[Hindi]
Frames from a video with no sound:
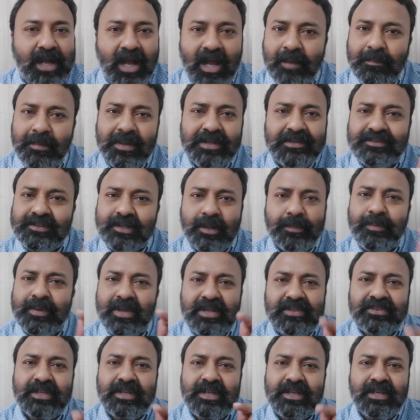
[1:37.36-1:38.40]
खबर सिर्फ
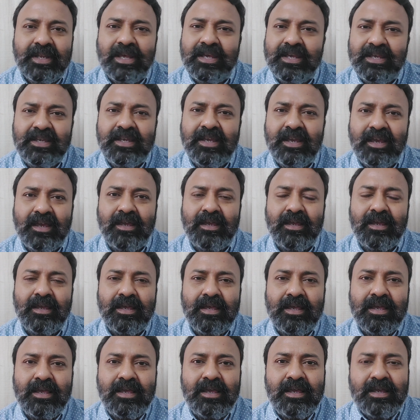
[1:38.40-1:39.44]
इतनी नहीं है
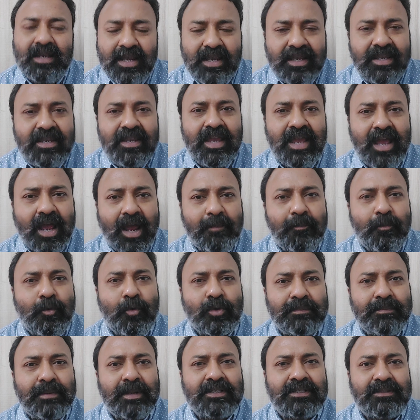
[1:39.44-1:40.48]
कि ये
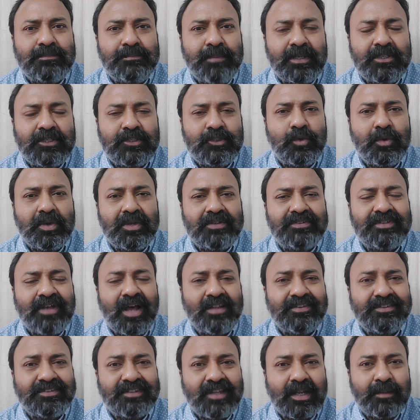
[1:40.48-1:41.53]
अबोध बच्चियों के
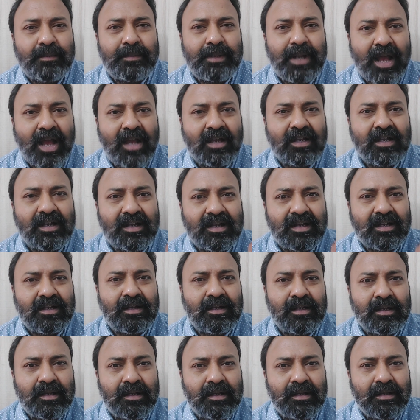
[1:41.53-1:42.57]
साथ शर्मनाक
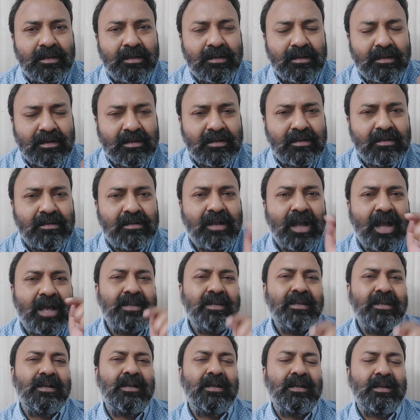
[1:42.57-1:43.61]

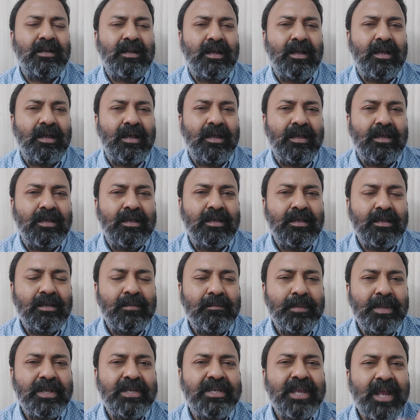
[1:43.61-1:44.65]
कार्य कर रहा है
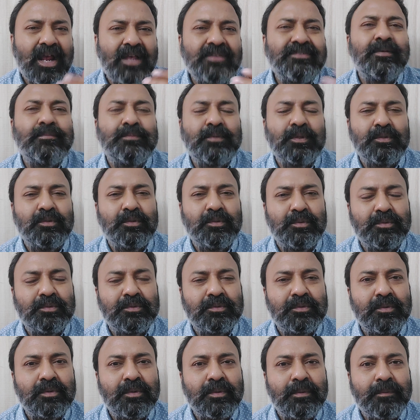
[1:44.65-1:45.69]
मैं क्या शब्द दूँ
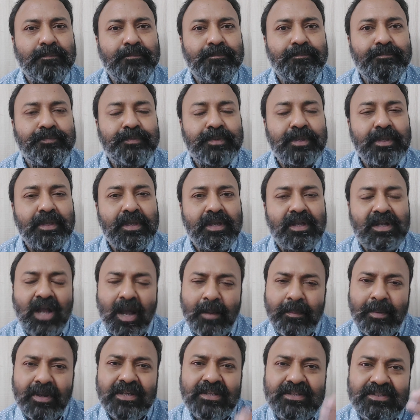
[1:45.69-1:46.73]
उसको
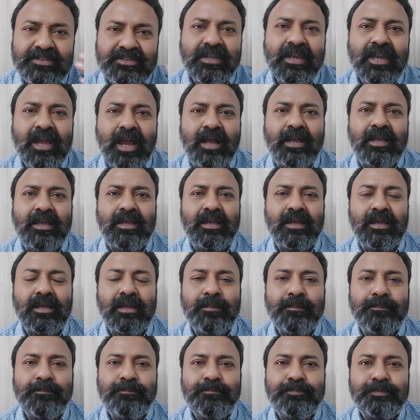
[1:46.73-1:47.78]
खबर इसके आगे है